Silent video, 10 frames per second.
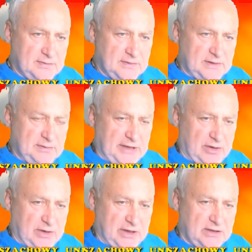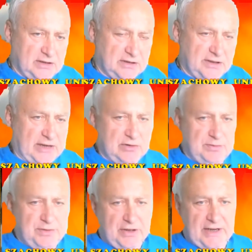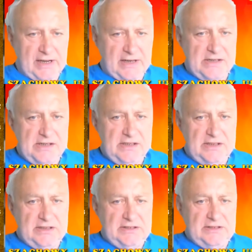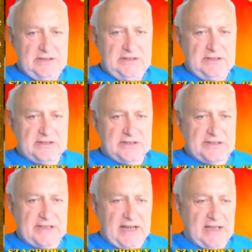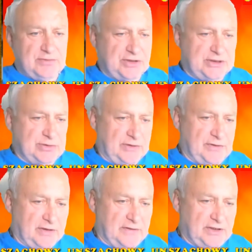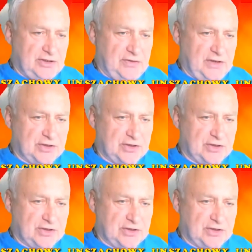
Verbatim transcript: Białe oddały piona za przysłowiowe świeże